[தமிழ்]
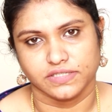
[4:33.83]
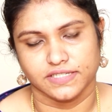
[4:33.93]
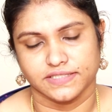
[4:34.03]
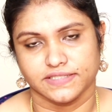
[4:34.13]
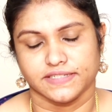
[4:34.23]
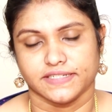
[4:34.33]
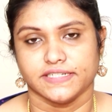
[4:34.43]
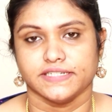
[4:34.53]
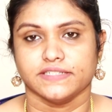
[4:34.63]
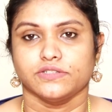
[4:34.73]
ஆக்சிடென்ட்ஸ்
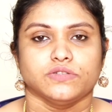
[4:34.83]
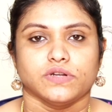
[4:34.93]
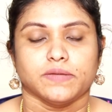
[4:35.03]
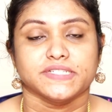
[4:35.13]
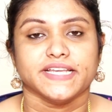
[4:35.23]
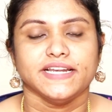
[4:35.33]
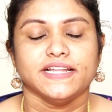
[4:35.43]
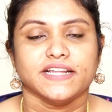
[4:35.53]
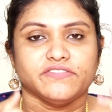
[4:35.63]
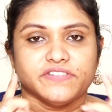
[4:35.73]
இருக்குது ஸோ நம்ம
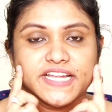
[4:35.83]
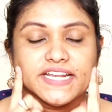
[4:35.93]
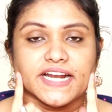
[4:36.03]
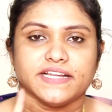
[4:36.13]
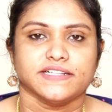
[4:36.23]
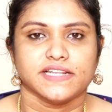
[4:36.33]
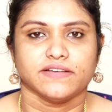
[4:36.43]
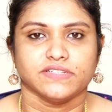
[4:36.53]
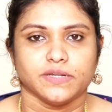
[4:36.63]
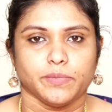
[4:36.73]
ஸ்கின்ல இருக்க ஃப்ரீ
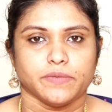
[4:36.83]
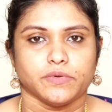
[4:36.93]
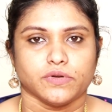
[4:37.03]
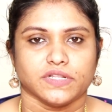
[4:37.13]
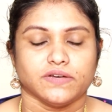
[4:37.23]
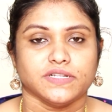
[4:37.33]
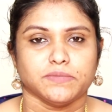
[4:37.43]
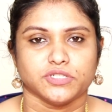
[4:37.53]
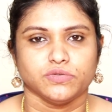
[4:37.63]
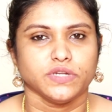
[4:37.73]
ரேடிக்கல்ஸ்லாம் வந்து ரிப்பேர் பண்ணுவோம் அதாவது
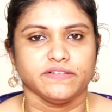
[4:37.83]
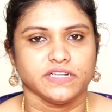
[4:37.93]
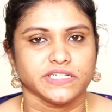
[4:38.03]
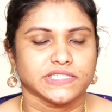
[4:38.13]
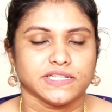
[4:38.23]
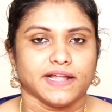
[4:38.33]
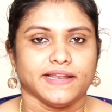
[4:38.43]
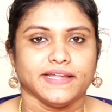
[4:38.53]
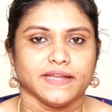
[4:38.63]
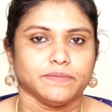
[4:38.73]
நம்ம சூரிய
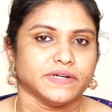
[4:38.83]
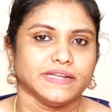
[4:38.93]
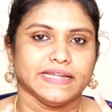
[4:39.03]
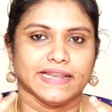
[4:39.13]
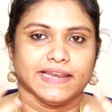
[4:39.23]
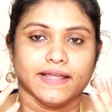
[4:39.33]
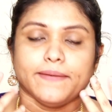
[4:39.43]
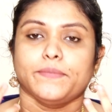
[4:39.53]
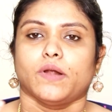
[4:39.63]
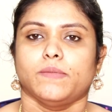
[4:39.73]
வெளிச்சத்தினால ஏற்பட்ட எல்லா
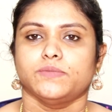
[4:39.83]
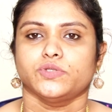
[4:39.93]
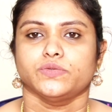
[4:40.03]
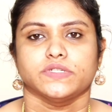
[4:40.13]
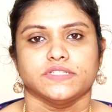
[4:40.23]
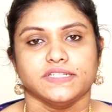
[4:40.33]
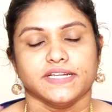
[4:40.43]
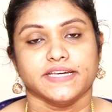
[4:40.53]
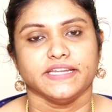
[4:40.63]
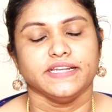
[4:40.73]
ப்ராப்ளம்ஸும் வந்து
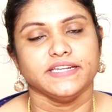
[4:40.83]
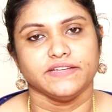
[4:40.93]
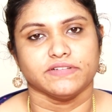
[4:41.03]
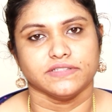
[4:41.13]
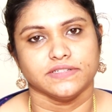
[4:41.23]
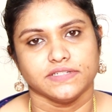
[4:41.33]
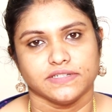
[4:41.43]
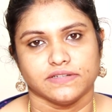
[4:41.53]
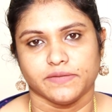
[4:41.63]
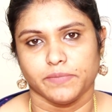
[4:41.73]
இந்த க்ரீன் டீ வந்து
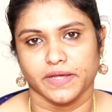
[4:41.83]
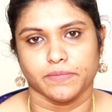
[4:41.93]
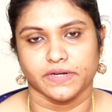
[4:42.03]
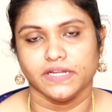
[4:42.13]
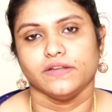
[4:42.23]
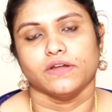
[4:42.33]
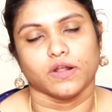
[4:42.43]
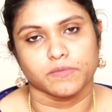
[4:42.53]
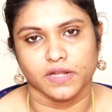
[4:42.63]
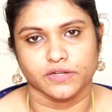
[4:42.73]
ரிப்பேர் பண்ணி
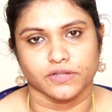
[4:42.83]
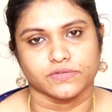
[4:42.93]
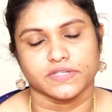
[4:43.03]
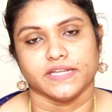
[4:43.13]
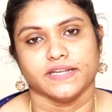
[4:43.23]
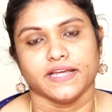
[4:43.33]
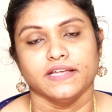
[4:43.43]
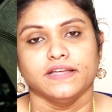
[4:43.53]
நார்மல் ஆக்கிடும் ஸ்கின்னை